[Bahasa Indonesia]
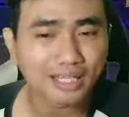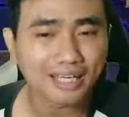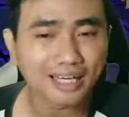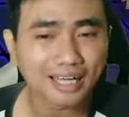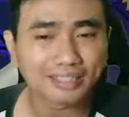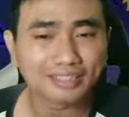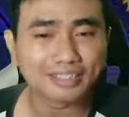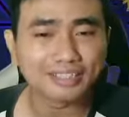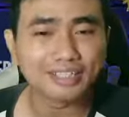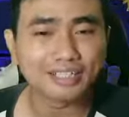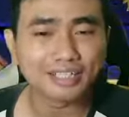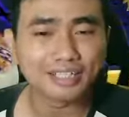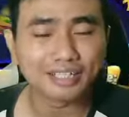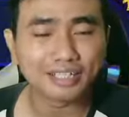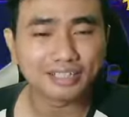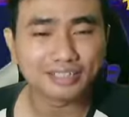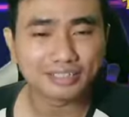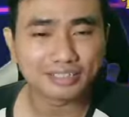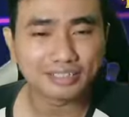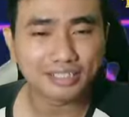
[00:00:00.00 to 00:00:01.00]
nanti ya
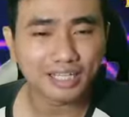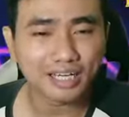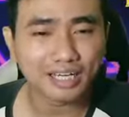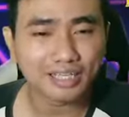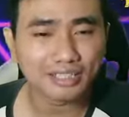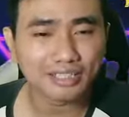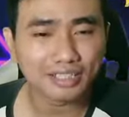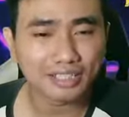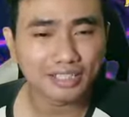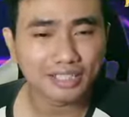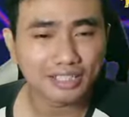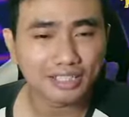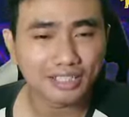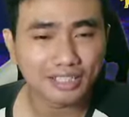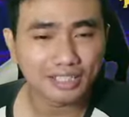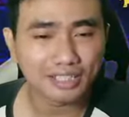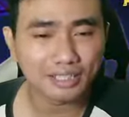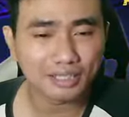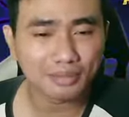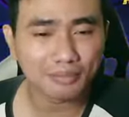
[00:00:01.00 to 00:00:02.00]
guys ya
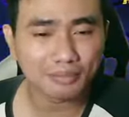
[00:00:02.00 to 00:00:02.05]
di